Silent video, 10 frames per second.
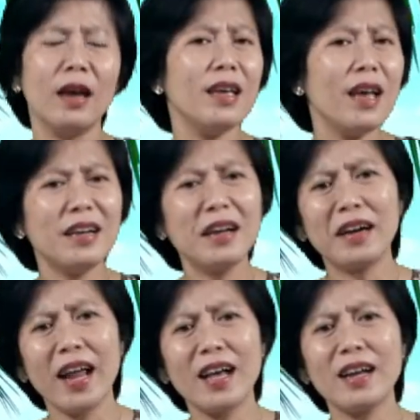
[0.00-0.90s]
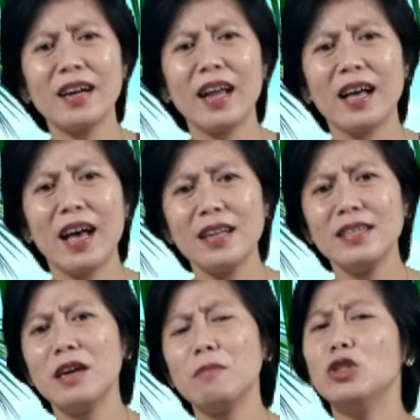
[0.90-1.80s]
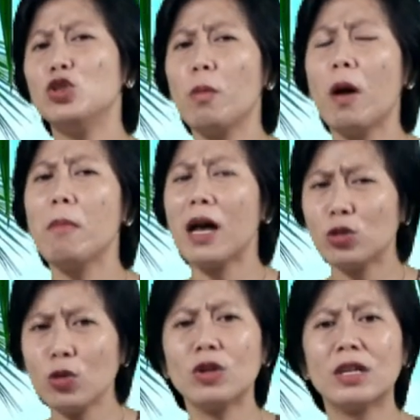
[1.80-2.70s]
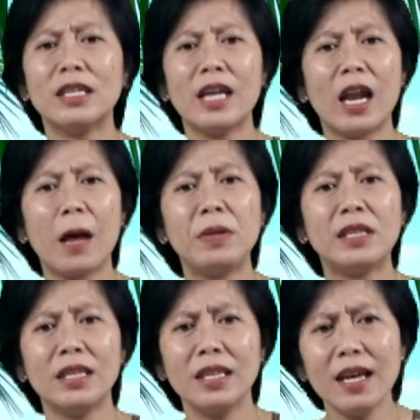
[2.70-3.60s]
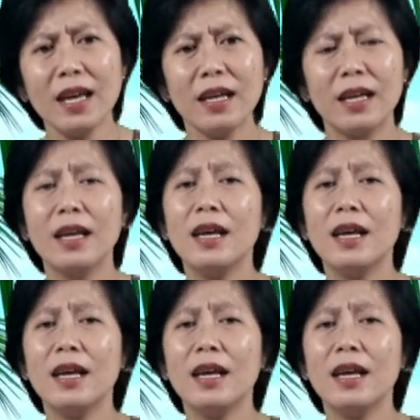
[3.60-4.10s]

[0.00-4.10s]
Ia dan rekan-rekannya mencoba masuk ke daerah Bitinia,